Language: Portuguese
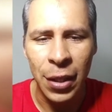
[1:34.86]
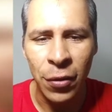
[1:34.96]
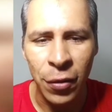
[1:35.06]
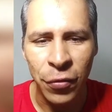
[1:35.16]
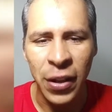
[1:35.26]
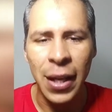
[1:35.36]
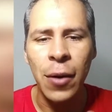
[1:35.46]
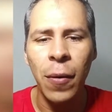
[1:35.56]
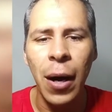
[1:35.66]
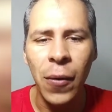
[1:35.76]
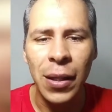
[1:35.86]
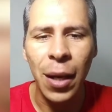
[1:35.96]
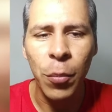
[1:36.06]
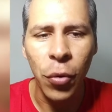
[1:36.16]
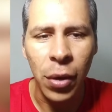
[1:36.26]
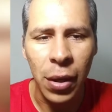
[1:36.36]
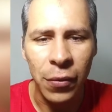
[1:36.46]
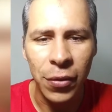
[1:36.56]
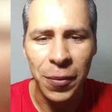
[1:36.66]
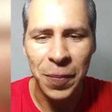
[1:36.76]
Deu, fiquei com água na
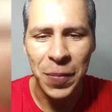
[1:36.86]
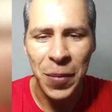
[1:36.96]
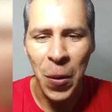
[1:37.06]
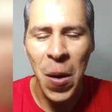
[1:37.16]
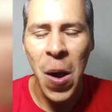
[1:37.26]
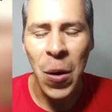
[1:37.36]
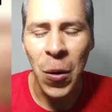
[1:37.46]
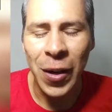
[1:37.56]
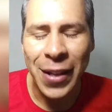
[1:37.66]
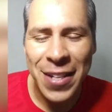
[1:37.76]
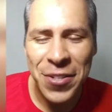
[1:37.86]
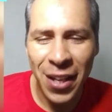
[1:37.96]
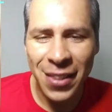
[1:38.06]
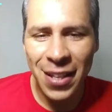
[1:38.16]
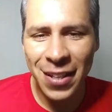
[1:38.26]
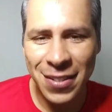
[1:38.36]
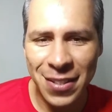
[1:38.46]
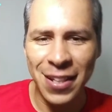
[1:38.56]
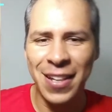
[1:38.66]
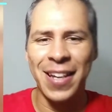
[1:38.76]
boca, viu? Qualquer dia
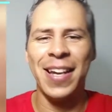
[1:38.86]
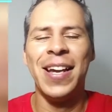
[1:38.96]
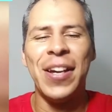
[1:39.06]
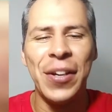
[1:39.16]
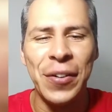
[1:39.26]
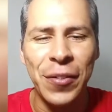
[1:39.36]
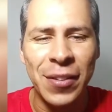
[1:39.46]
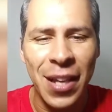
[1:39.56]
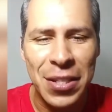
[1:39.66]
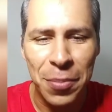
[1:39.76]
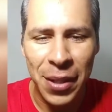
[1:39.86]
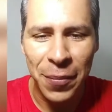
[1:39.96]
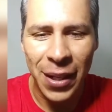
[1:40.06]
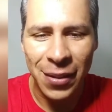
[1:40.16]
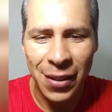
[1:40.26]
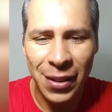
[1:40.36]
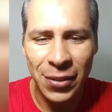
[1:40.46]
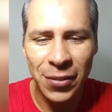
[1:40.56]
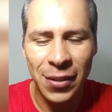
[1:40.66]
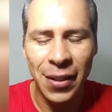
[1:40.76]
desse, vou estar tá
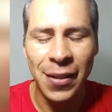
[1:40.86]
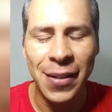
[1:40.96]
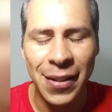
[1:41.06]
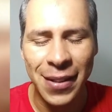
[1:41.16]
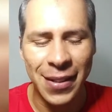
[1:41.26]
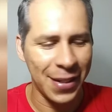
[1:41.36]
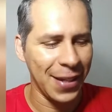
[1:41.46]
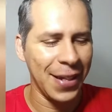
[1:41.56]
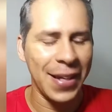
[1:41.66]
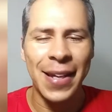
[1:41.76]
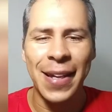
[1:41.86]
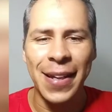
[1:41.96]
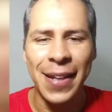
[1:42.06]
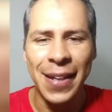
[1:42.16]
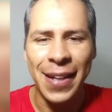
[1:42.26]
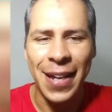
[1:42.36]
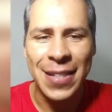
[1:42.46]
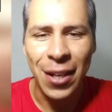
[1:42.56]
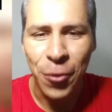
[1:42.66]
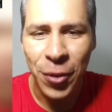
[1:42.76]
experimentando, né? É,
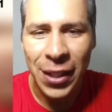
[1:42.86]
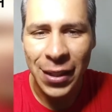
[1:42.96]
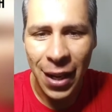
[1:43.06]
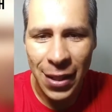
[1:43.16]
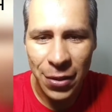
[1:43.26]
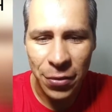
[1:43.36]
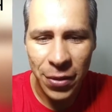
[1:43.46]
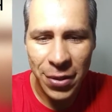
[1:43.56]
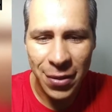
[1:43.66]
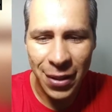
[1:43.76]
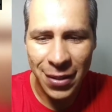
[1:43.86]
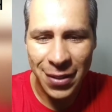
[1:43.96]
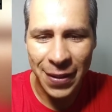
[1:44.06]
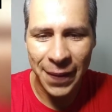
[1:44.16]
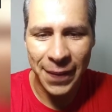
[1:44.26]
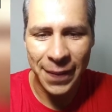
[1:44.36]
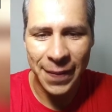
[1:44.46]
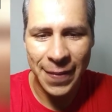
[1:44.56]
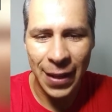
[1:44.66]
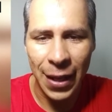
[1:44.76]
essa culinária de vocês,
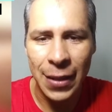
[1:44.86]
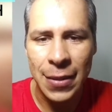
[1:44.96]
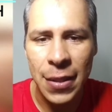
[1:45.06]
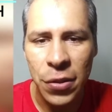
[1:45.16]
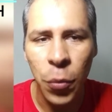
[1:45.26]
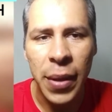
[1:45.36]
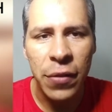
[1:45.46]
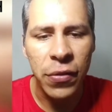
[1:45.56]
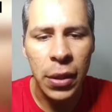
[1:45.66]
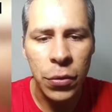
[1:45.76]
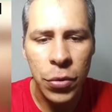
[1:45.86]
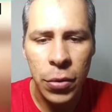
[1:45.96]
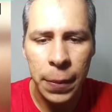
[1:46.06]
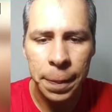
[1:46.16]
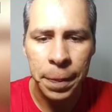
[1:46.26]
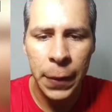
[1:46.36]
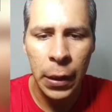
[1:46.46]
tá? Sejam bem-vindos.